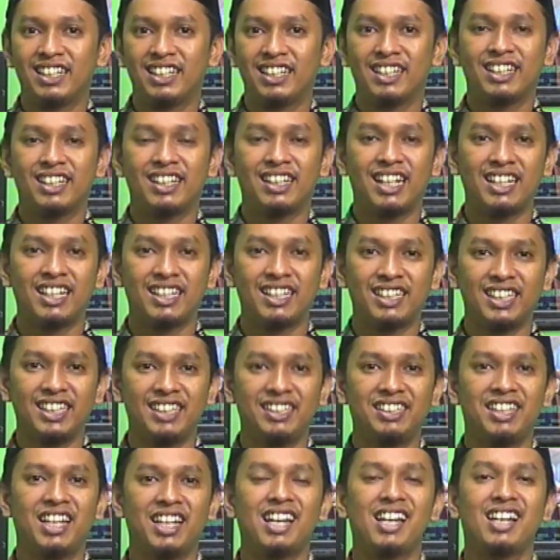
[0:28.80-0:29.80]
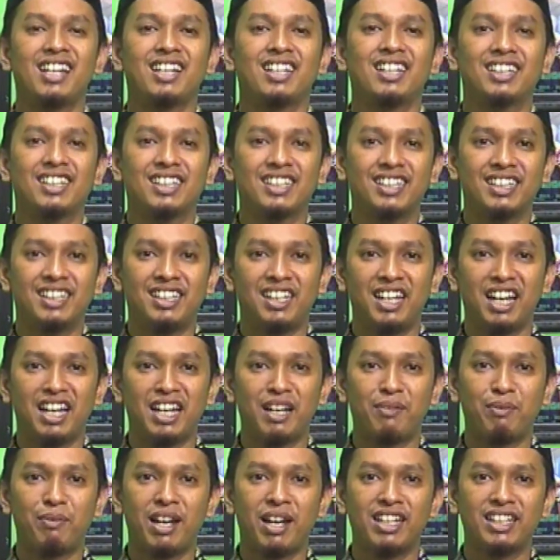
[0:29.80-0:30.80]
nantinya
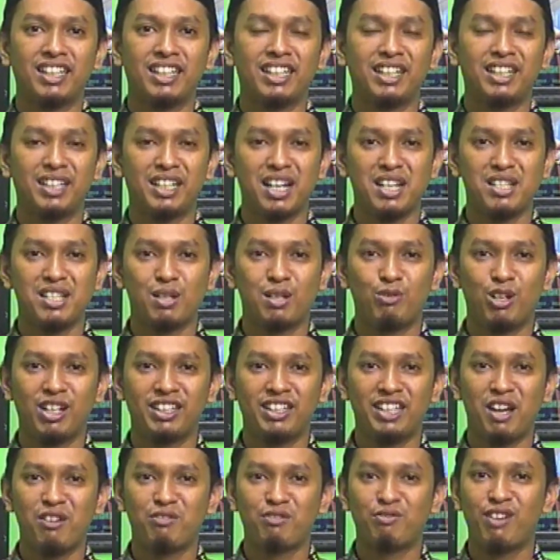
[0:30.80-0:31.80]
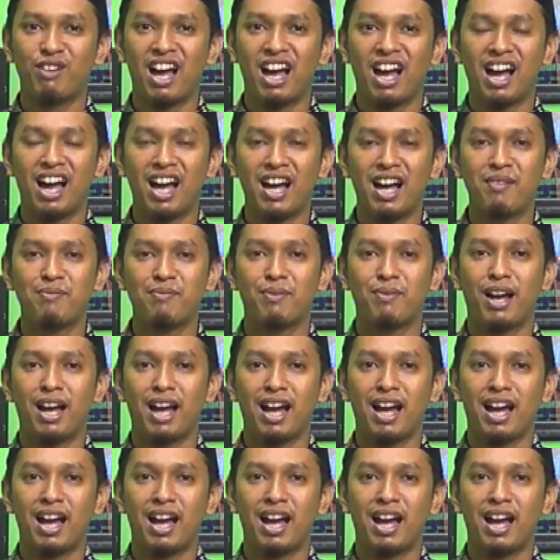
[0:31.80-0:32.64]
diharapkan kita semuanya paham